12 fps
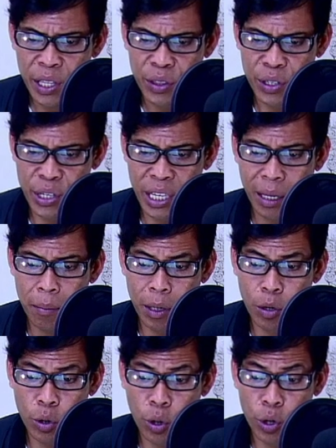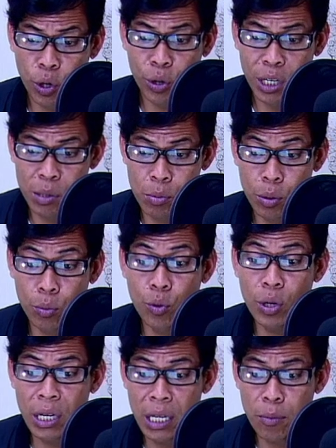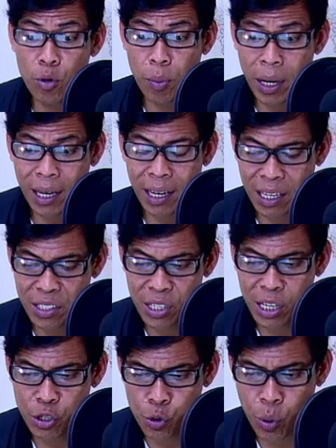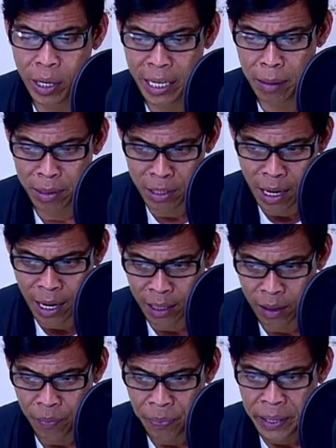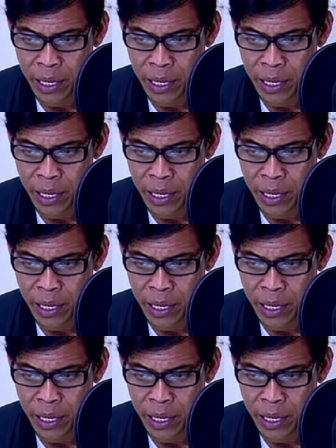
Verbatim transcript: Kegiatan bergotong royong tersebut murni merupakan hasil swadaya masyarakat.